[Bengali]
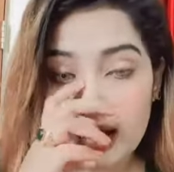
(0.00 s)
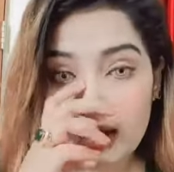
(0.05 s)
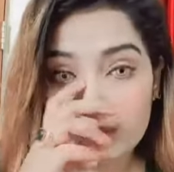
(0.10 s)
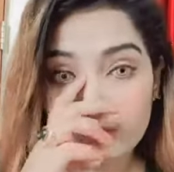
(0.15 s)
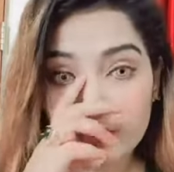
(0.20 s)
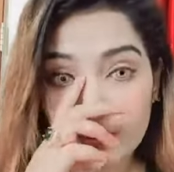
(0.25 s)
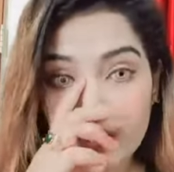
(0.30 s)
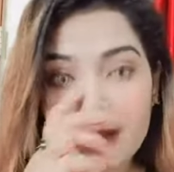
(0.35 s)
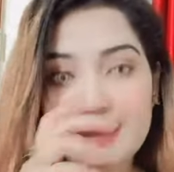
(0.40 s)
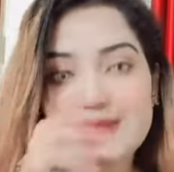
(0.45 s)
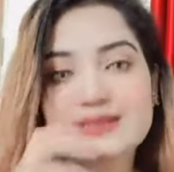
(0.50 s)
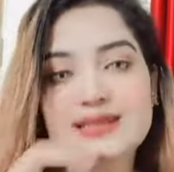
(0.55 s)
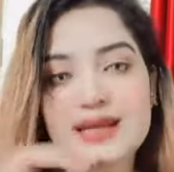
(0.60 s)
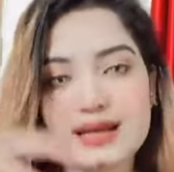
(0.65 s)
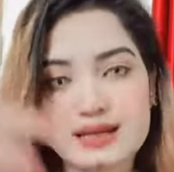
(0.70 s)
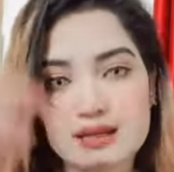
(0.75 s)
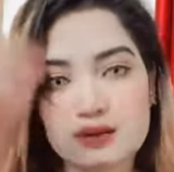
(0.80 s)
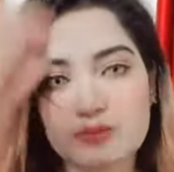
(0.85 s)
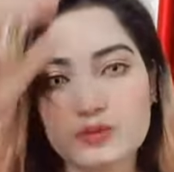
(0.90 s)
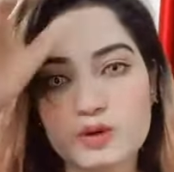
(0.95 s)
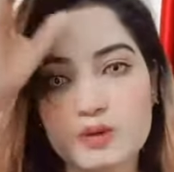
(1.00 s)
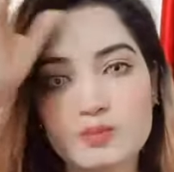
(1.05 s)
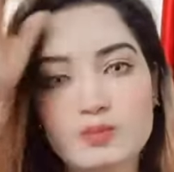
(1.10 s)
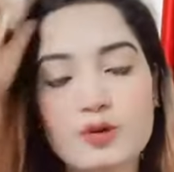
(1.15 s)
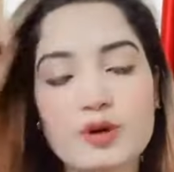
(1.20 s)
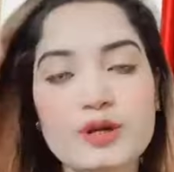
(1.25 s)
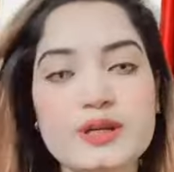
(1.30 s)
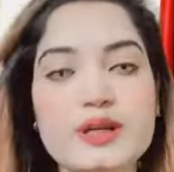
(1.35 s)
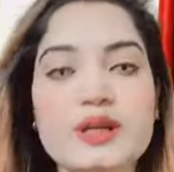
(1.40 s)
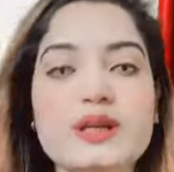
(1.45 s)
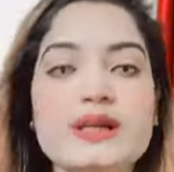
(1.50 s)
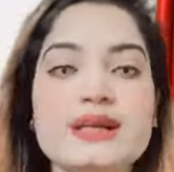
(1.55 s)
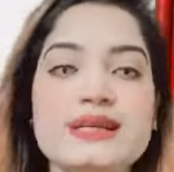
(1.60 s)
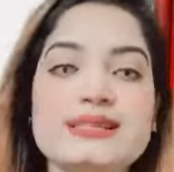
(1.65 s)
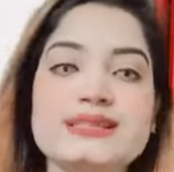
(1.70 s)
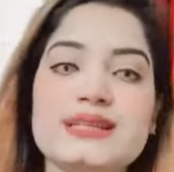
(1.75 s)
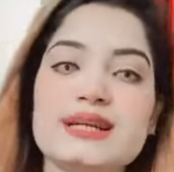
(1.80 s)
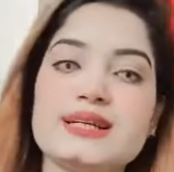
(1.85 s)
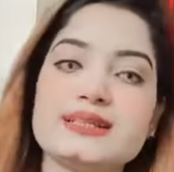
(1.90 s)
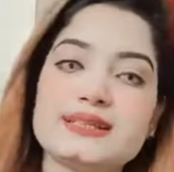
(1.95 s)
আপু হ্যাঁ জানাবো আপু ওইটার
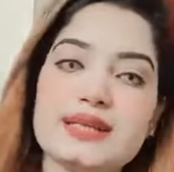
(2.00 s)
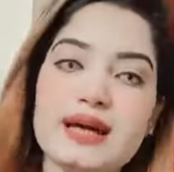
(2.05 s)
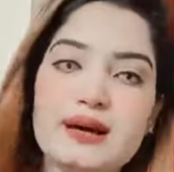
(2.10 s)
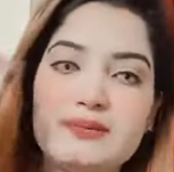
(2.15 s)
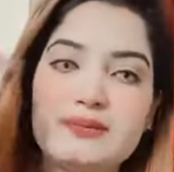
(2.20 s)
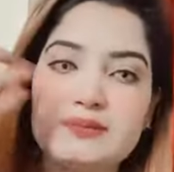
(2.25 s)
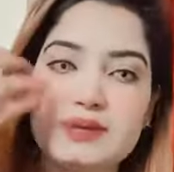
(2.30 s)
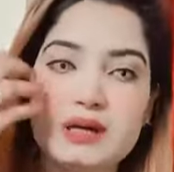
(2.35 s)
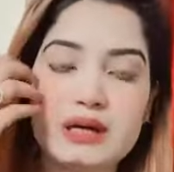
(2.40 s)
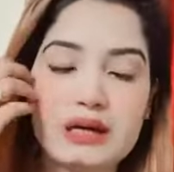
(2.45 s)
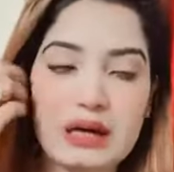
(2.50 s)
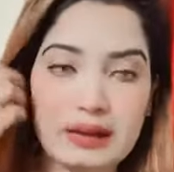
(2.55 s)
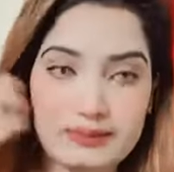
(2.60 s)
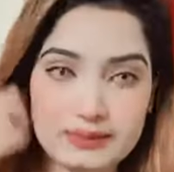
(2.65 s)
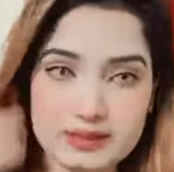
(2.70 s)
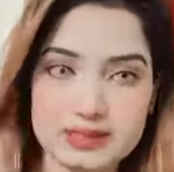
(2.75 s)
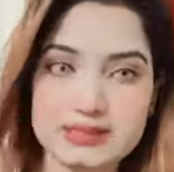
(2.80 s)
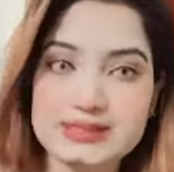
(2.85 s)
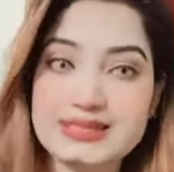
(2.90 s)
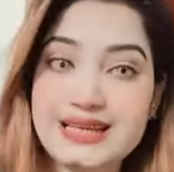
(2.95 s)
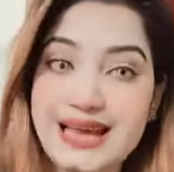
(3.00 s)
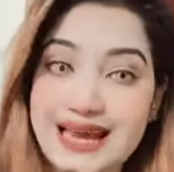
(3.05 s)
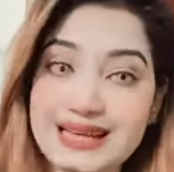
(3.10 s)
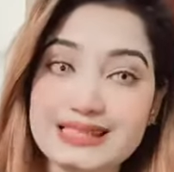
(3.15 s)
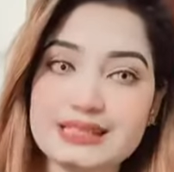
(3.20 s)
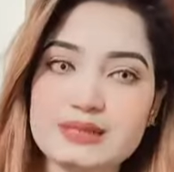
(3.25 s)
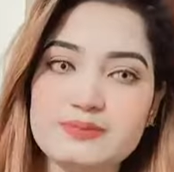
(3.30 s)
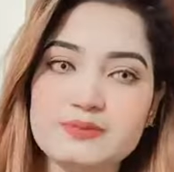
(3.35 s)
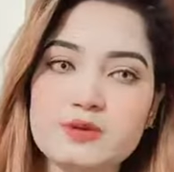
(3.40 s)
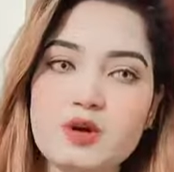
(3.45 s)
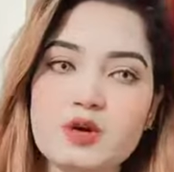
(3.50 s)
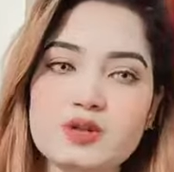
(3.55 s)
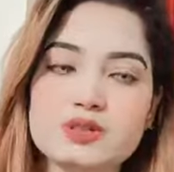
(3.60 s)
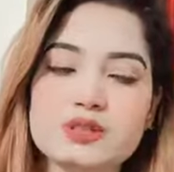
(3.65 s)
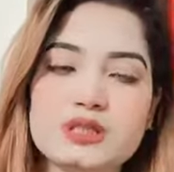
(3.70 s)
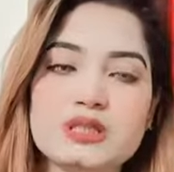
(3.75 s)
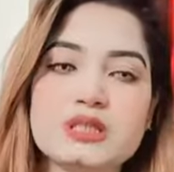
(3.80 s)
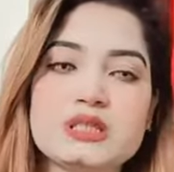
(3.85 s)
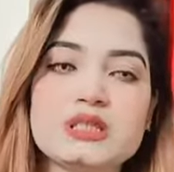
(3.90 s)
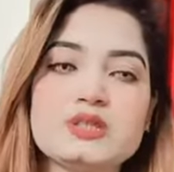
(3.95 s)
রেজাল্টটা আমরা আমাদের যে অ্যাক্টিভ
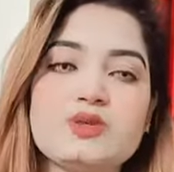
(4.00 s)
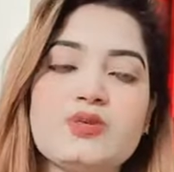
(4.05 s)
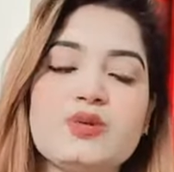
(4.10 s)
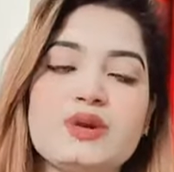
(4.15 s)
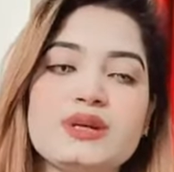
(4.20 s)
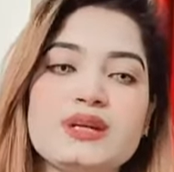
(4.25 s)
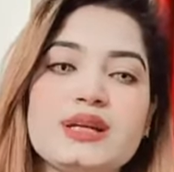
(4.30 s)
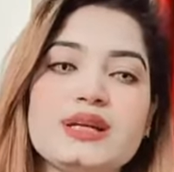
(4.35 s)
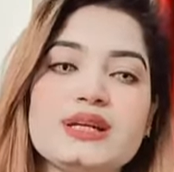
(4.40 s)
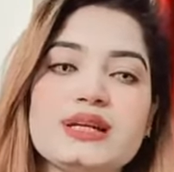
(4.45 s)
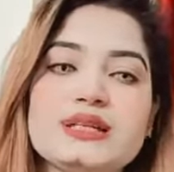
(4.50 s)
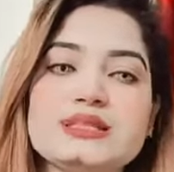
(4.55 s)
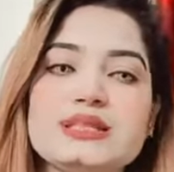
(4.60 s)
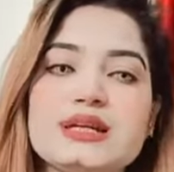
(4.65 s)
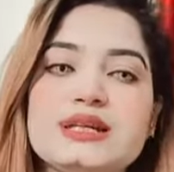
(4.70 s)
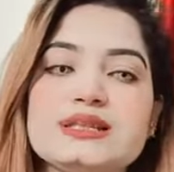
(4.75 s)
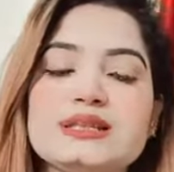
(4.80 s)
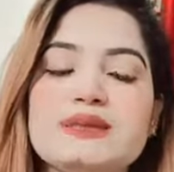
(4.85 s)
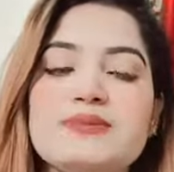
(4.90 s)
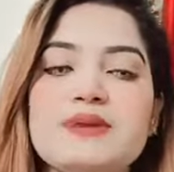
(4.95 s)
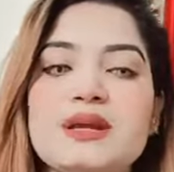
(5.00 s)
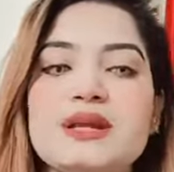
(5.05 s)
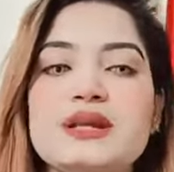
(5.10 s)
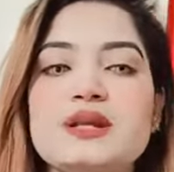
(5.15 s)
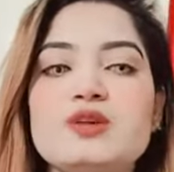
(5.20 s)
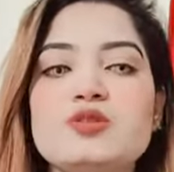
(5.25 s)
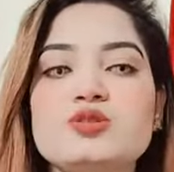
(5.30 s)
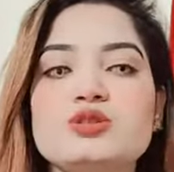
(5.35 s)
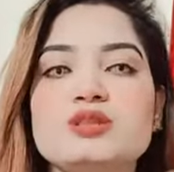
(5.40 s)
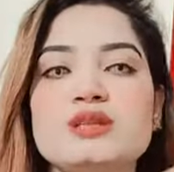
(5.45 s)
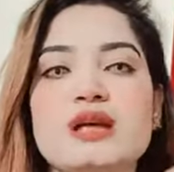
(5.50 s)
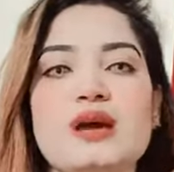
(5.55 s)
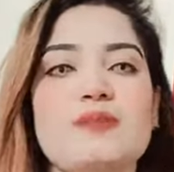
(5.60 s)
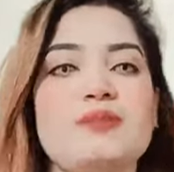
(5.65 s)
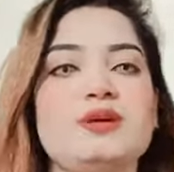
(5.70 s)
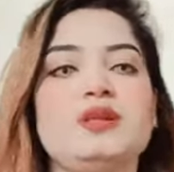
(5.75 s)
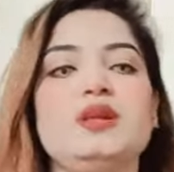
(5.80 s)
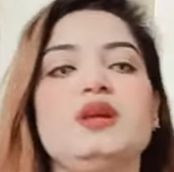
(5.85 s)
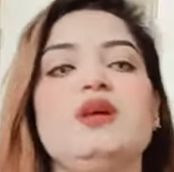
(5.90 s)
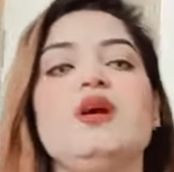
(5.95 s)
কন্টেস্ট ওইটার রেজাল্টটা মেনলি হচ্ছে
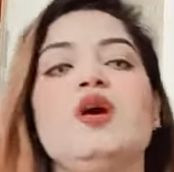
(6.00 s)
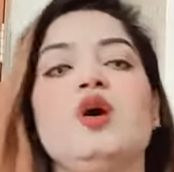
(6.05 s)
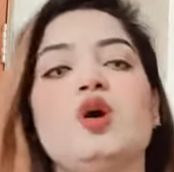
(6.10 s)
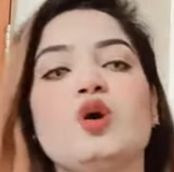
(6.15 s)
আমাদের